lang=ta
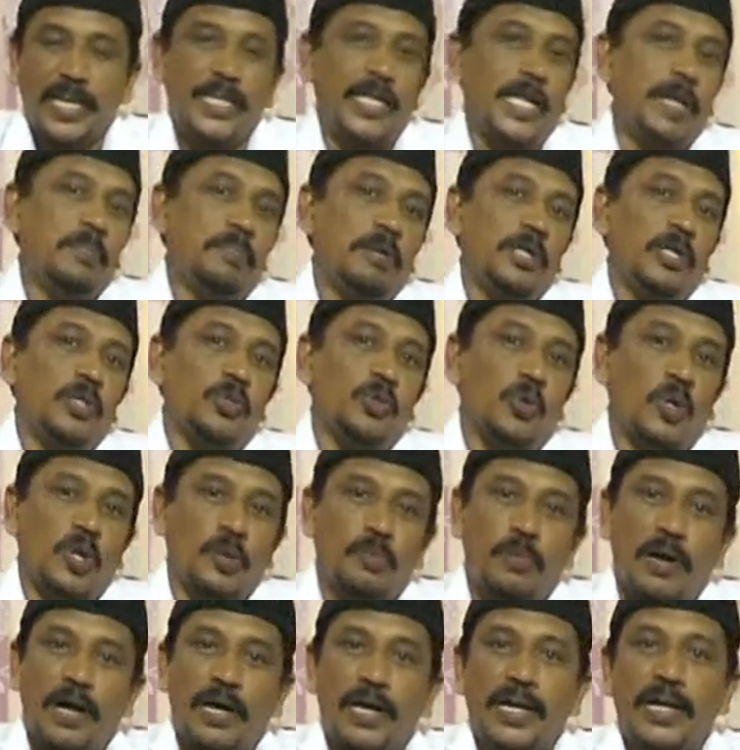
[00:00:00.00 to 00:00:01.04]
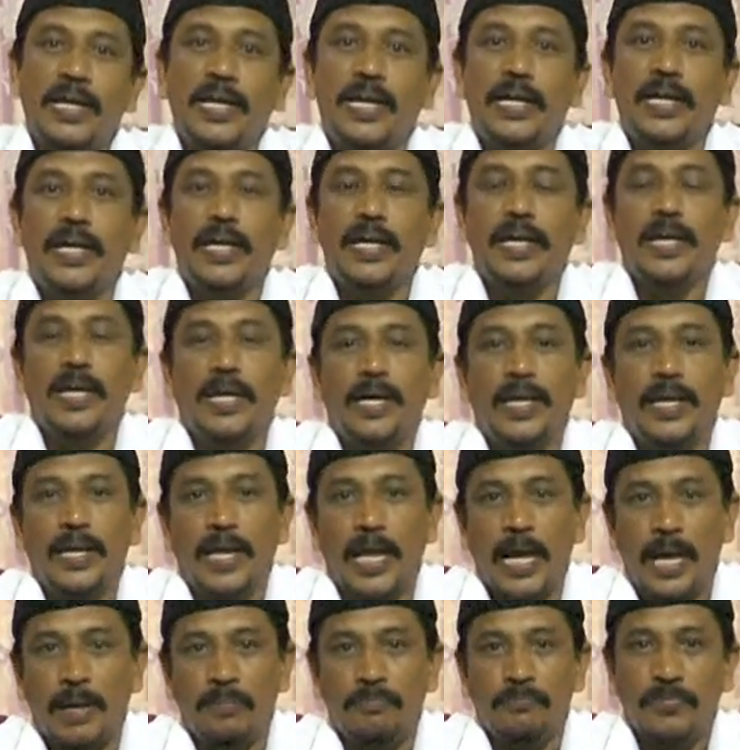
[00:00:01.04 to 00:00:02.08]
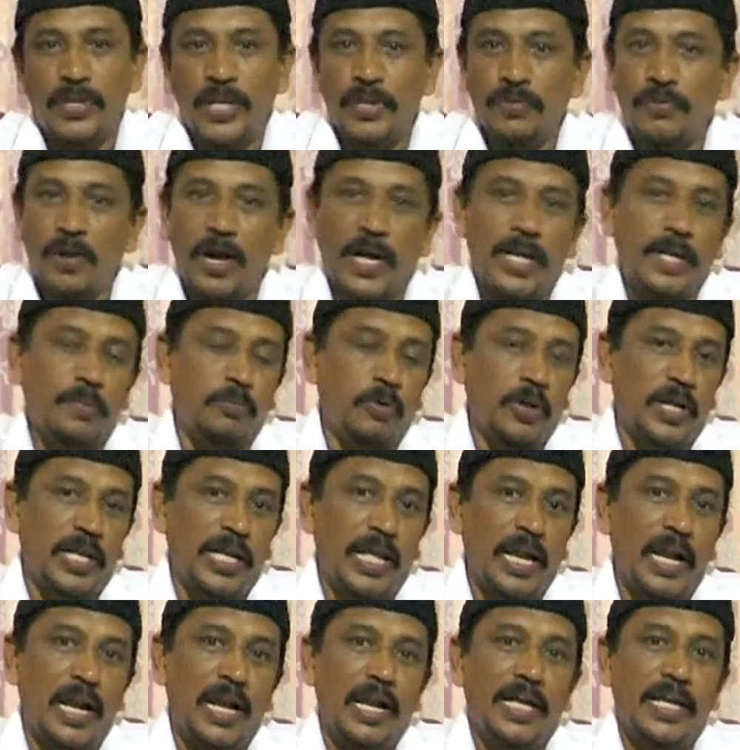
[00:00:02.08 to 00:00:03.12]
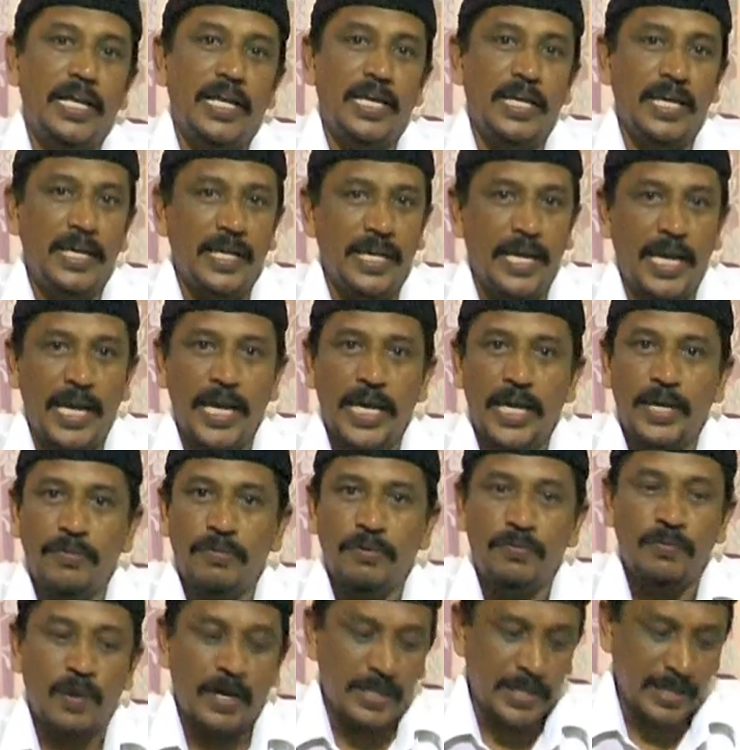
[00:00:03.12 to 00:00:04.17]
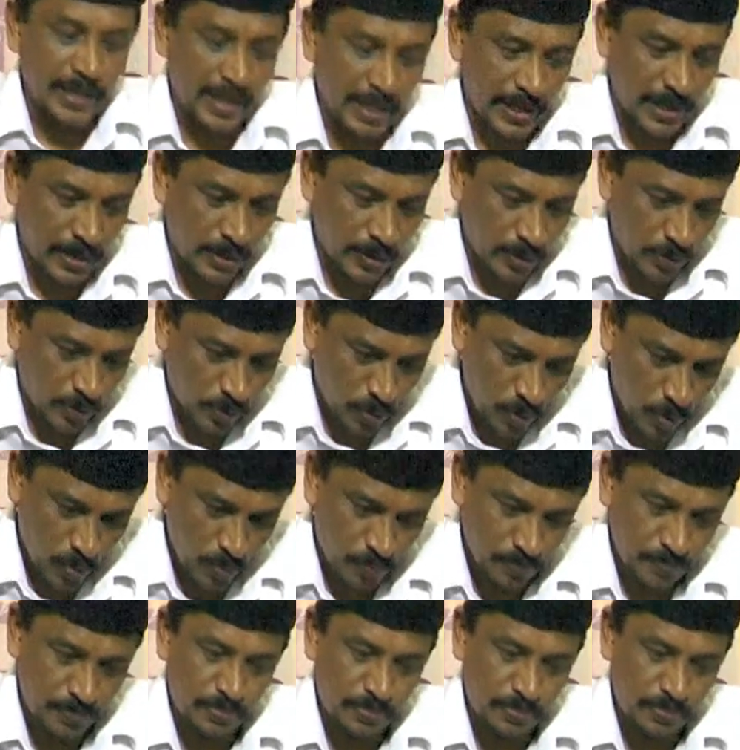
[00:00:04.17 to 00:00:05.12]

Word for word: என்பது தொடர்பாக நாம் விரிவான முறையில் இங்கே விவாதிக்க இருக்கின்றோம்